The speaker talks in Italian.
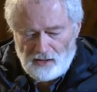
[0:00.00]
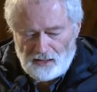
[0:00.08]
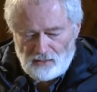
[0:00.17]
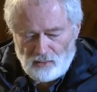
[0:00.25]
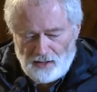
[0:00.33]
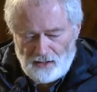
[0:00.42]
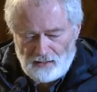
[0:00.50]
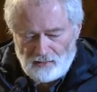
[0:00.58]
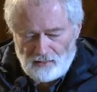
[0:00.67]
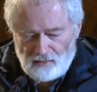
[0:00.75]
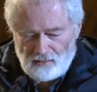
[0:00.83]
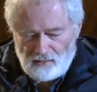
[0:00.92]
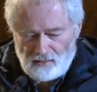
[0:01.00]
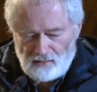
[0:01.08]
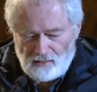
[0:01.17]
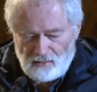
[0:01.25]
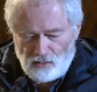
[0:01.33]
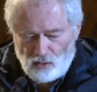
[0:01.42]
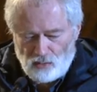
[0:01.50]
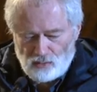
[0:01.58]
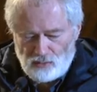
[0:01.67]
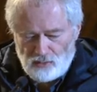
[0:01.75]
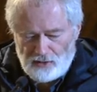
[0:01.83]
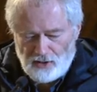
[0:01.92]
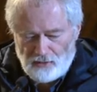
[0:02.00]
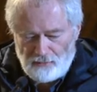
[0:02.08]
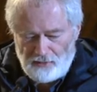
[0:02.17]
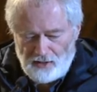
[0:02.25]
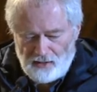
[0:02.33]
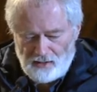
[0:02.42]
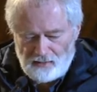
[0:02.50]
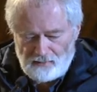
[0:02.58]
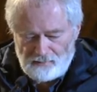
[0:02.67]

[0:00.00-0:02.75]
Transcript: catturato, lo condussero via